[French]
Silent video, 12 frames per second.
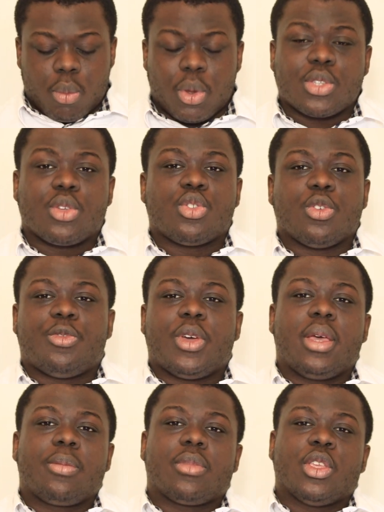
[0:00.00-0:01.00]
Moi, ce que je
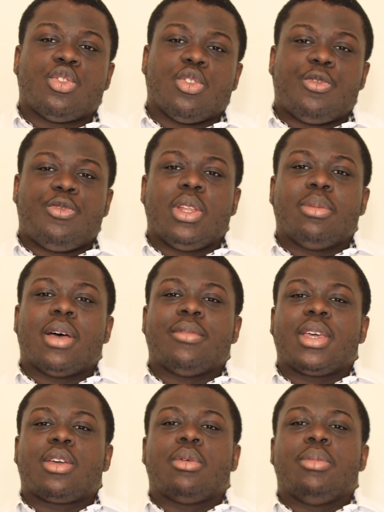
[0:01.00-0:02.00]
fais, je filme
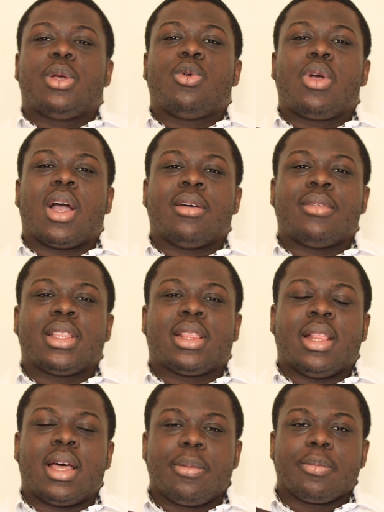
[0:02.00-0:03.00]
avec un
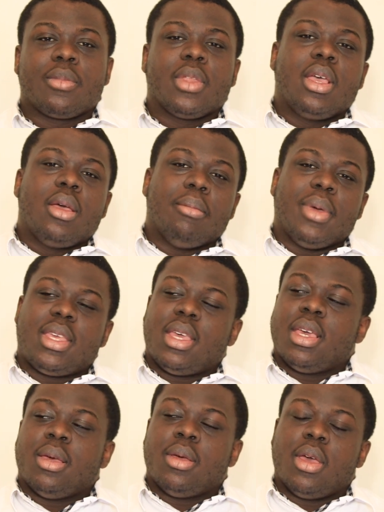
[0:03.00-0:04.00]
micro-cravate là, mais qui
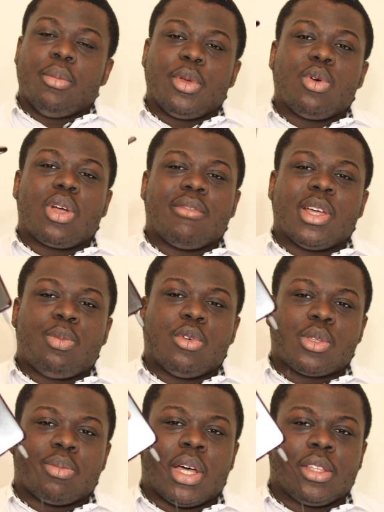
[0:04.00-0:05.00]
est un micro-cravate pour
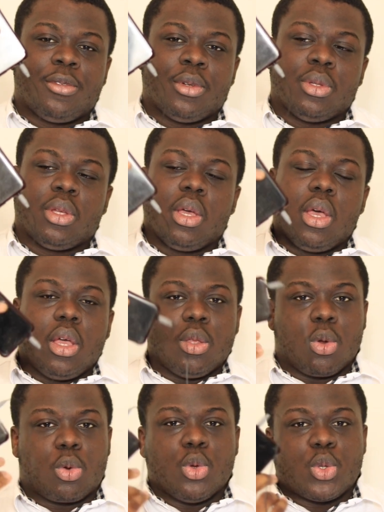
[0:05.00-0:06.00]
smartphone.
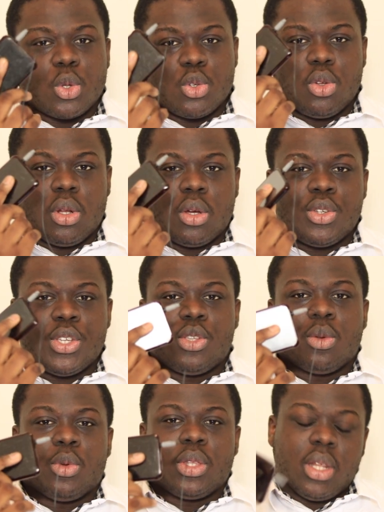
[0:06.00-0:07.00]
Donc le son, je l'enregistre
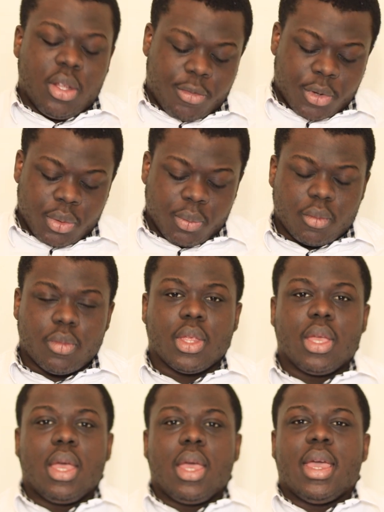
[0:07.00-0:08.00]
sur mon téléphone.
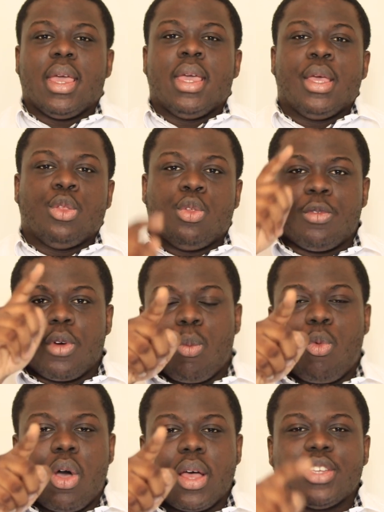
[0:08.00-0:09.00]
Et devant
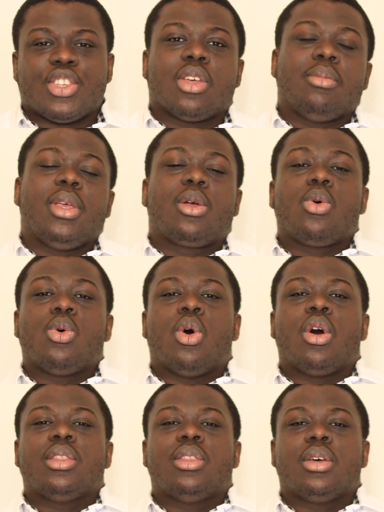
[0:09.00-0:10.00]
moi, j'ai un micro
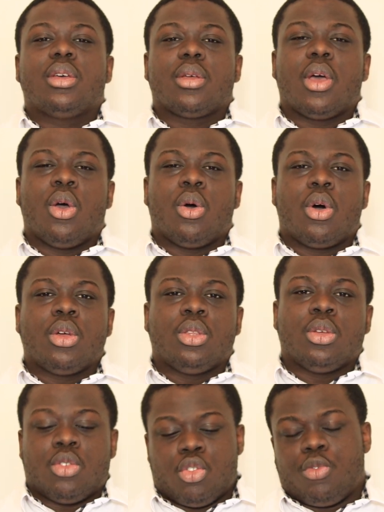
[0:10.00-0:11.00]
rod, un
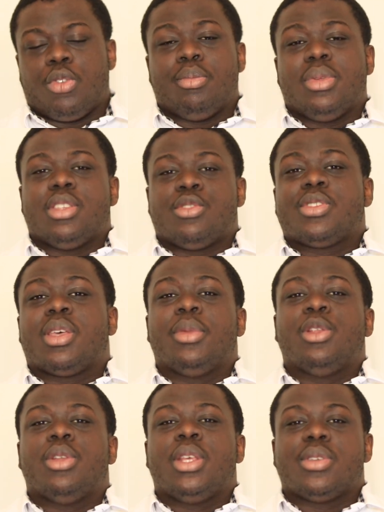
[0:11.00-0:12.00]
Rode, je vous, ai mis
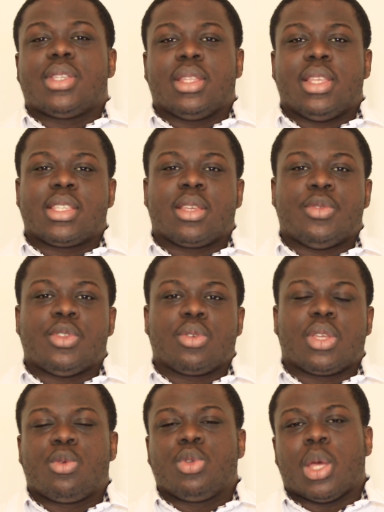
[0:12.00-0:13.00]
le lien aussi en description,
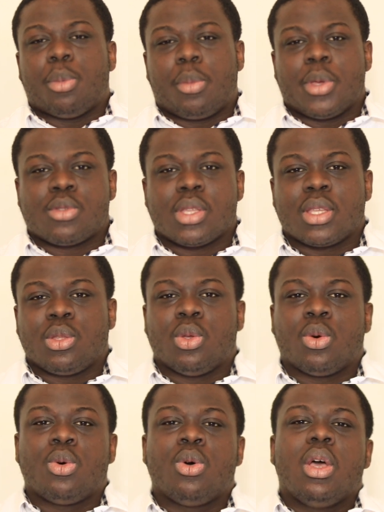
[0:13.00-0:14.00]
qui coûte à peu près 60
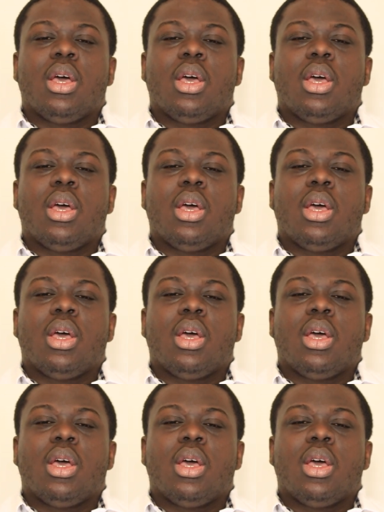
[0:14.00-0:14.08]
euros.